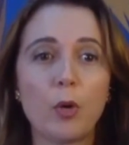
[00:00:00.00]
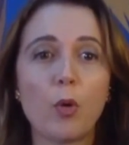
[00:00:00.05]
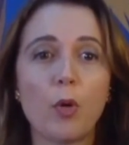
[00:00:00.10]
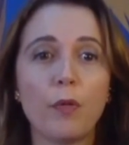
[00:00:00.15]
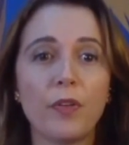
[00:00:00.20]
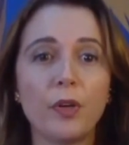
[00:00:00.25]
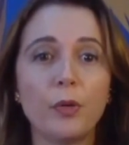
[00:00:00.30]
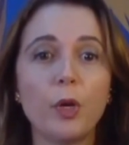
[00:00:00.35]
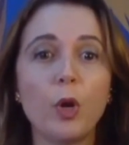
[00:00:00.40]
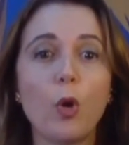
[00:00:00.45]

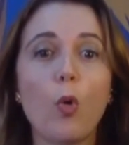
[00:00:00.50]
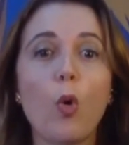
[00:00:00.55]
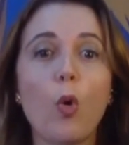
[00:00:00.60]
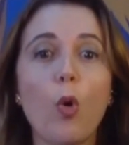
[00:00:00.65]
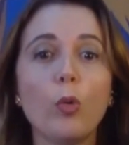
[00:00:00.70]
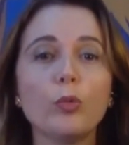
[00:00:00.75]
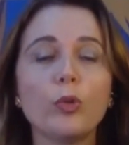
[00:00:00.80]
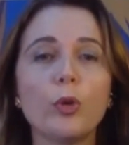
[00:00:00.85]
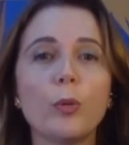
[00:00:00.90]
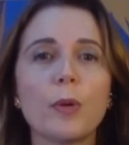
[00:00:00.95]
para que o governo
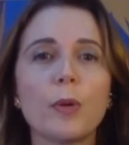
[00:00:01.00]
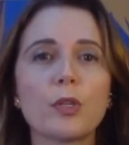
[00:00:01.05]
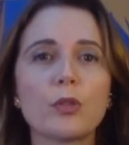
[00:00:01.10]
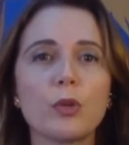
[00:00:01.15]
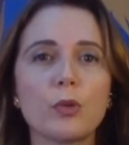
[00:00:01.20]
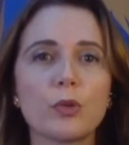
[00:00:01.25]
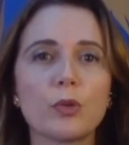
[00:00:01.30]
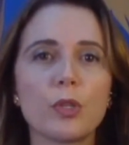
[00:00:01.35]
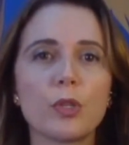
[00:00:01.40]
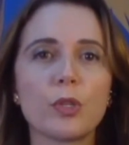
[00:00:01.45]
encontre
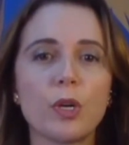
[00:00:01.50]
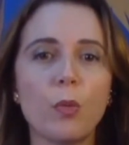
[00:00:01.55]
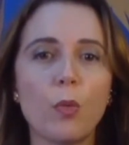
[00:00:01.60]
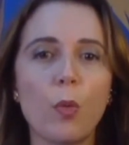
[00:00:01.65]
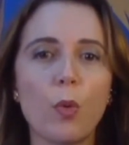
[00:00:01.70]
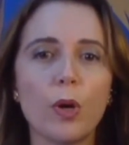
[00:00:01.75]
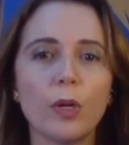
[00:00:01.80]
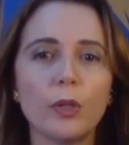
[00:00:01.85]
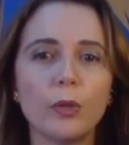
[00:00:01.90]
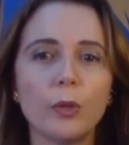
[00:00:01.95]
uma
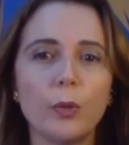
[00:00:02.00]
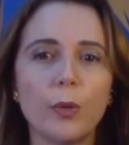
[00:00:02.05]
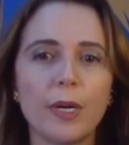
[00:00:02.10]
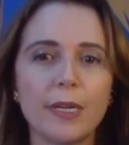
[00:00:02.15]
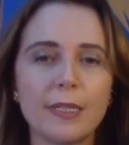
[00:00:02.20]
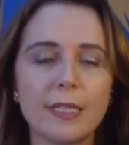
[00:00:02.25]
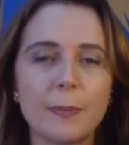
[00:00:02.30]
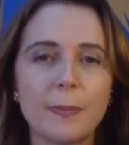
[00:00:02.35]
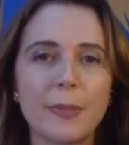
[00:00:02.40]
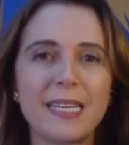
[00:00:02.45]
solução o
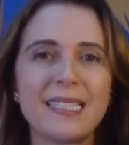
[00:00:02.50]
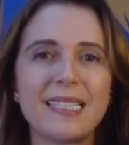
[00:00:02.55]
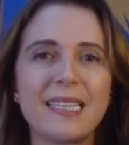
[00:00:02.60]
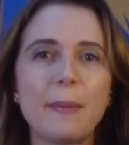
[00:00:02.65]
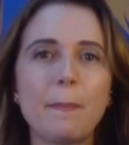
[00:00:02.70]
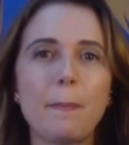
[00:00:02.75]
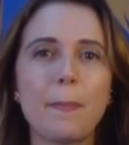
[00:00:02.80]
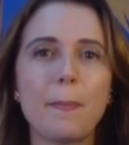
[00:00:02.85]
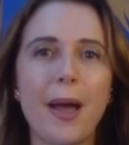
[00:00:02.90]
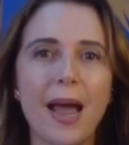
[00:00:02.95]
quanto antes
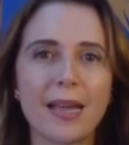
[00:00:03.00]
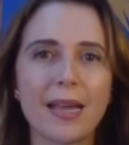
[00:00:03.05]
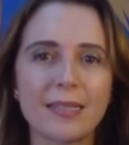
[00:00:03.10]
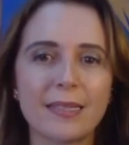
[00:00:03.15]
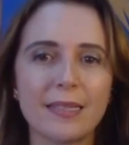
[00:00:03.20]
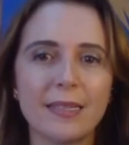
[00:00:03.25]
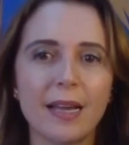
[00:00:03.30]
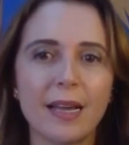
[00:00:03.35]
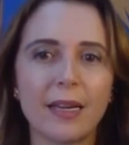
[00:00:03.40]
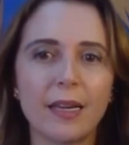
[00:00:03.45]
para esse
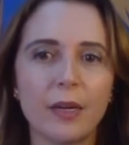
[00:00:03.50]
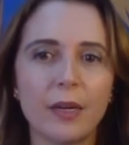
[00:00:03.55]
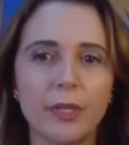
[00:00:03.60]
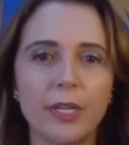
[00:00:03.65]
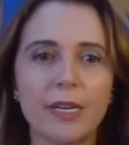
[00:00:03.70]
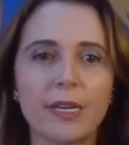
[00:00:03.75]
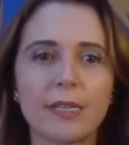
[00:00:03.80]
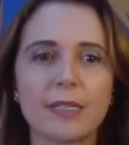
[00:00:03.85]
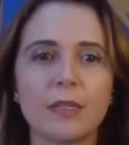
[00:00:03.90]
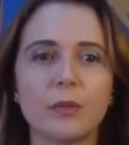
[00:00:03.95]
impasse da
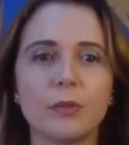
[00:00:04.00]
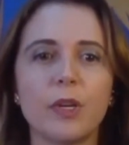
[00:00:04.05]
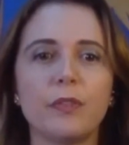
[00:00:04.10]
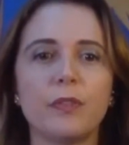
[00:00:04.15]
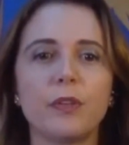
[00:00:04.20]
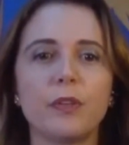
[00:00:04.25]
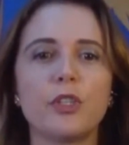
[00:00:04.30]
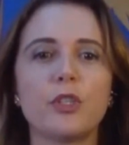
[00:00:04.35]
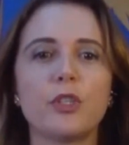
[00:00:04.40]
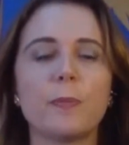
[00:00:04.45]

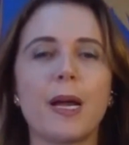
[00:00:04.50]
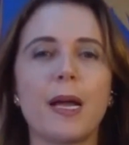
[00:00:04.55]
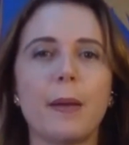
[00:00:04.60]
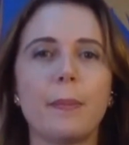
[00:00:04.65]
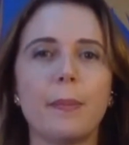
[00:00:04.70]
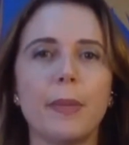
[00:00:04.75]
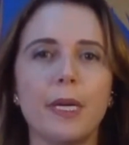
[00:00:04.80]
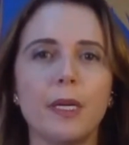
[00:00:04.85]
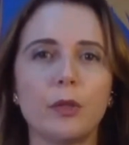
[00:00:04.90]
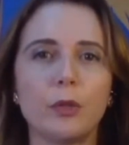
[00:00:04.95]
reoneração da folha de
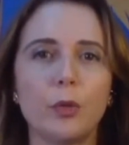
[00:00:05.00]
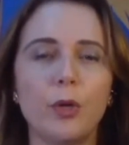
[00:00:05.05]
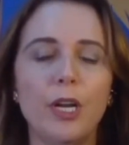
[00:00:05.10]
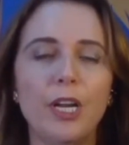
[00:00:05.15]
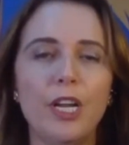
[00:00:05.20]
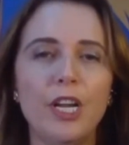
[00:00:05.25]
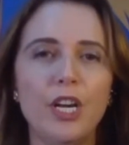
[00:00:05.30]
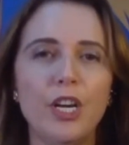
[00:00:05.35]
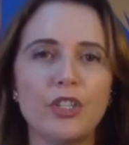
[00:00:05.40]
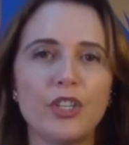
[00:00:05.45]

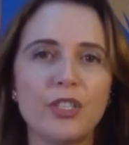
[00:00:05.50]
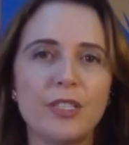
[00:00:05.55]
pagamento